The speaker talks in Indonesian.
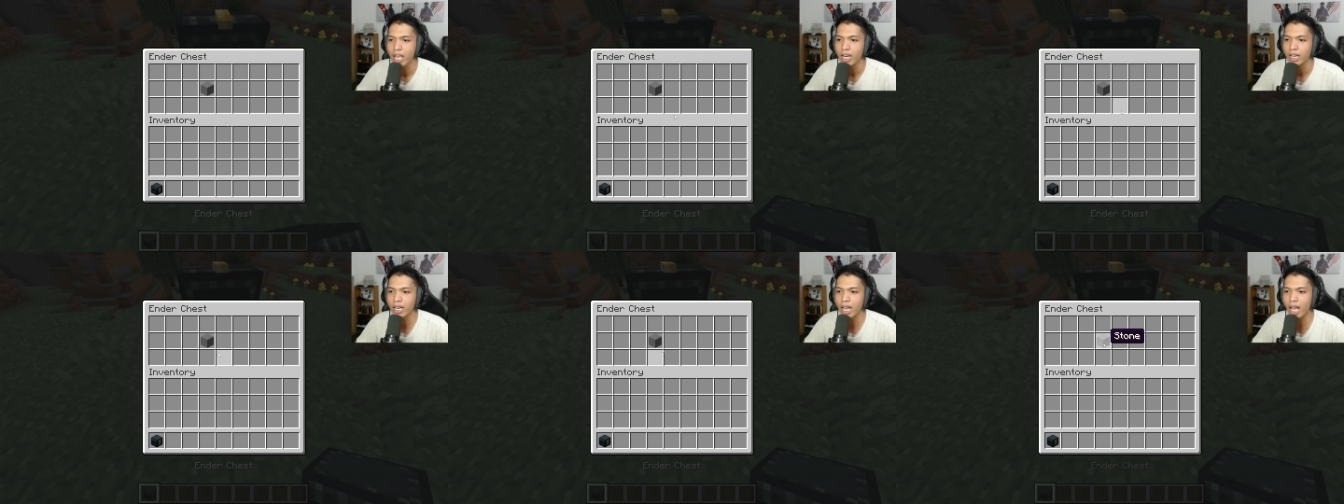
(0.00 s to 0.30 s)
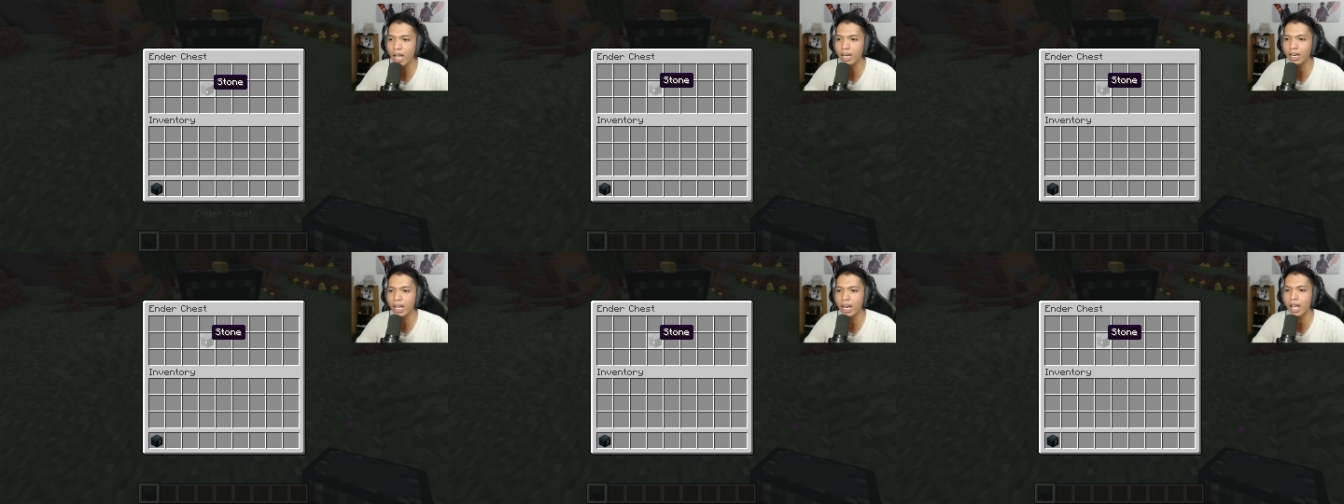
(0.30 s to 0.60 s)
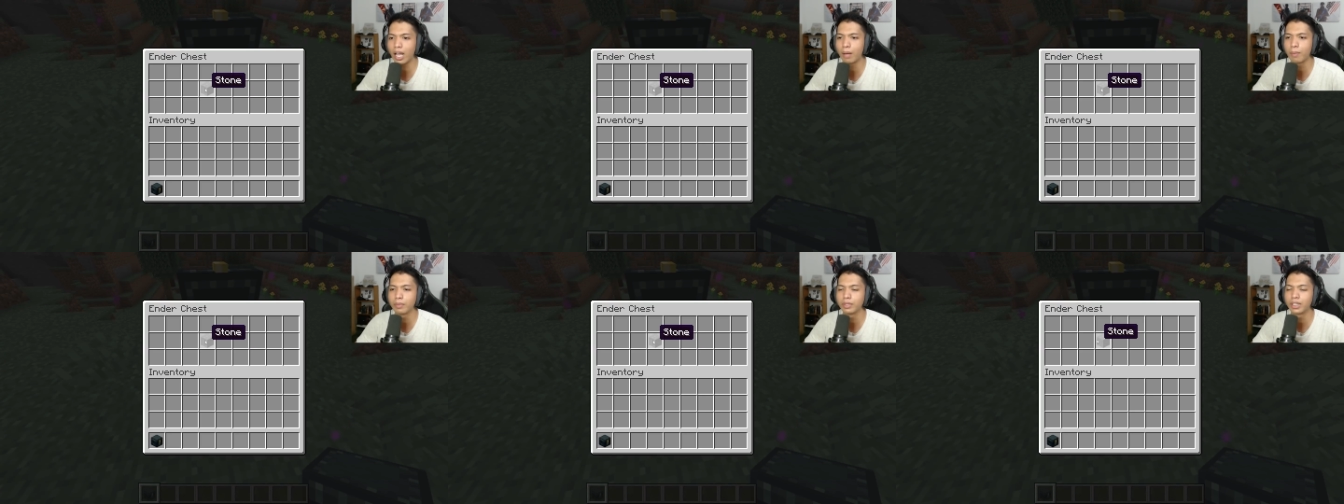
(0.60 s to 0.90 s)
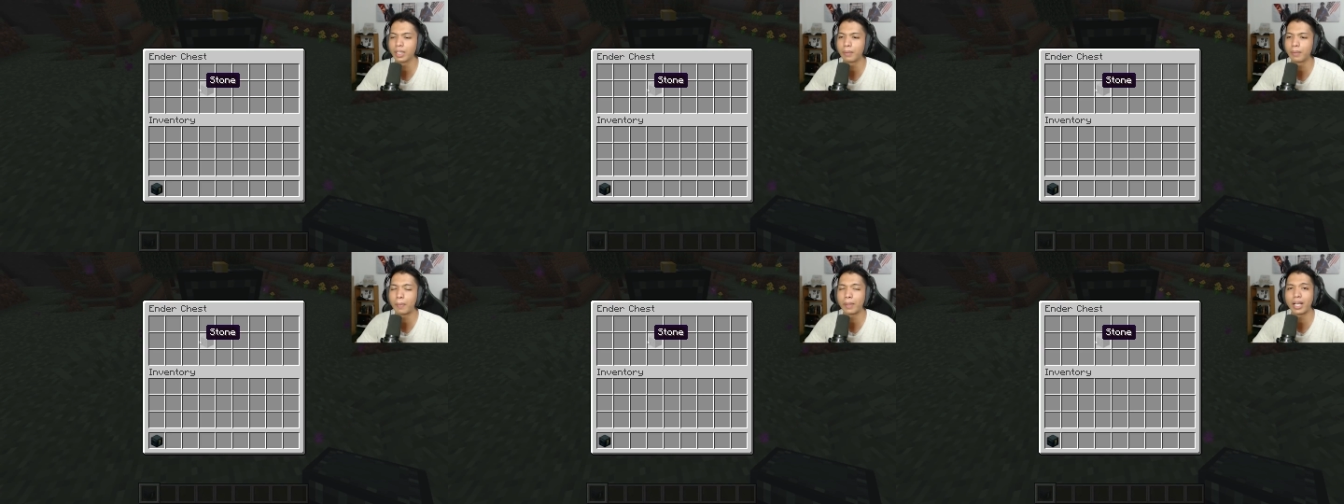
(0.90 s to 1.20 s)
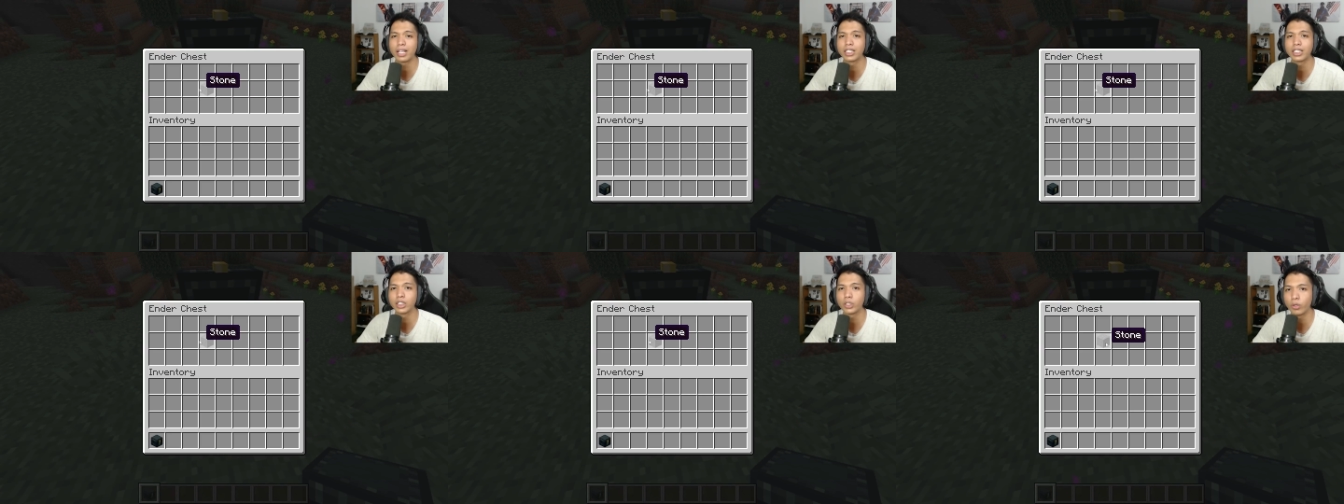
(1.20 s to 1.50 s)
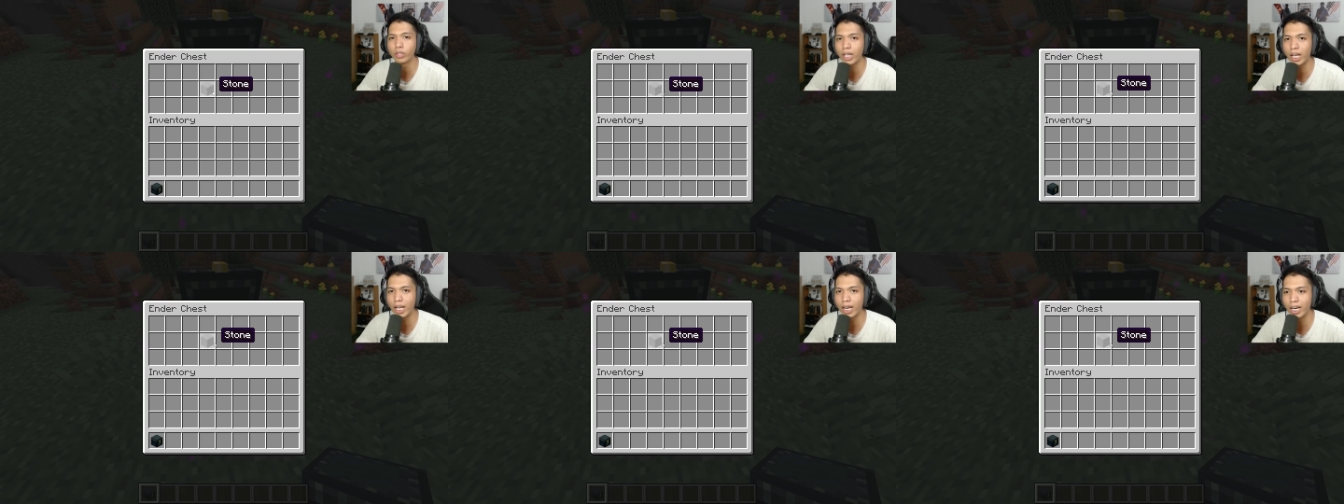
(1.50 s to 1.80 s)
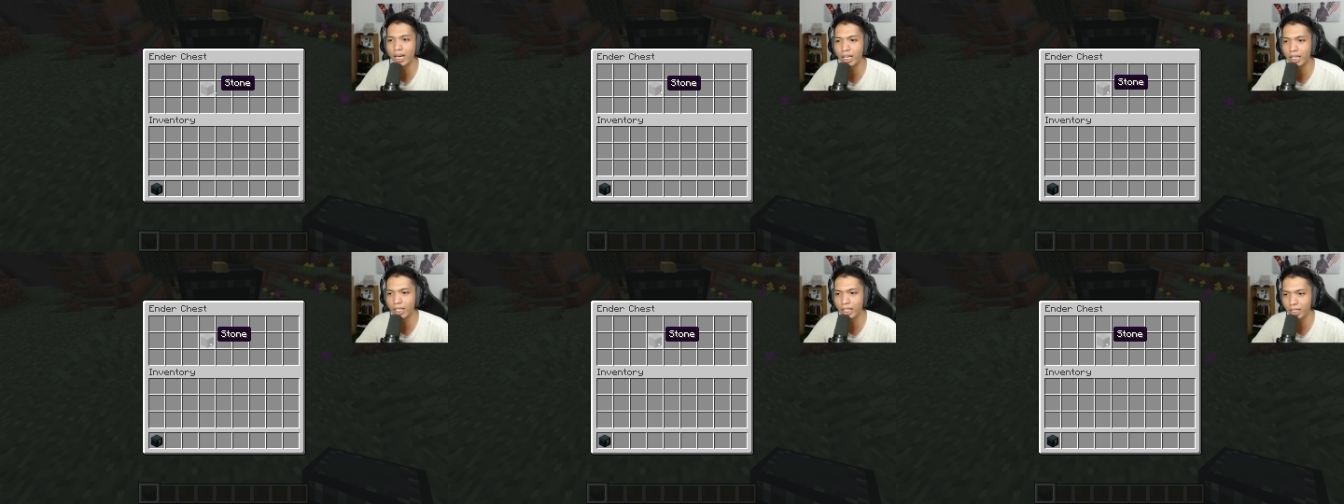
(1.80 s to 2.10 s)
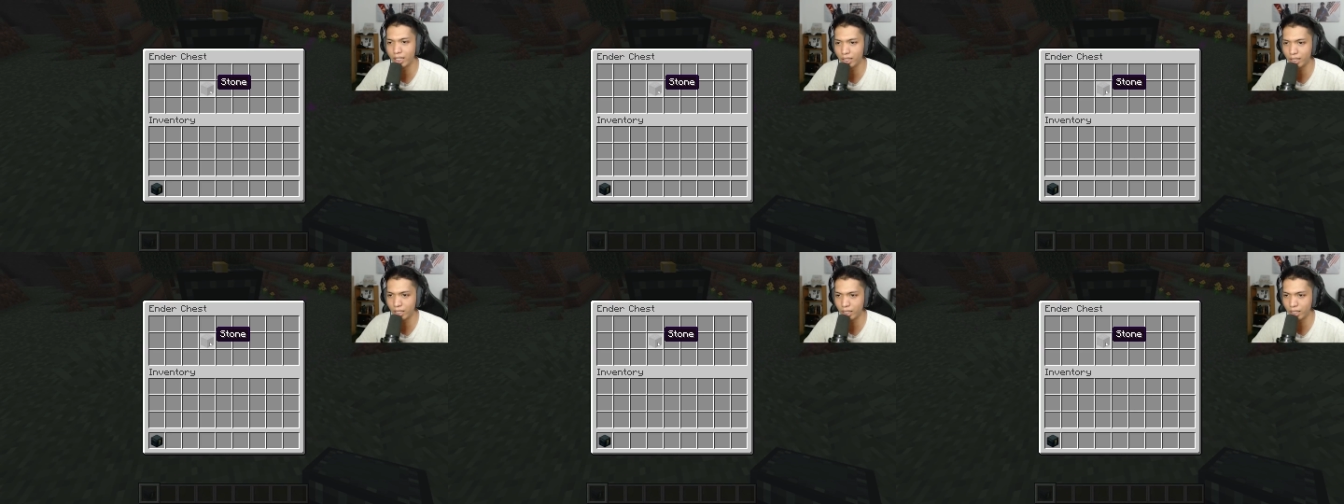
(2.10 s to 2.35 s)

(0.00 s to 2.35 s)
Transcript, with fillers: dan kalian akan bisa mendapatkan stone kalian lagi di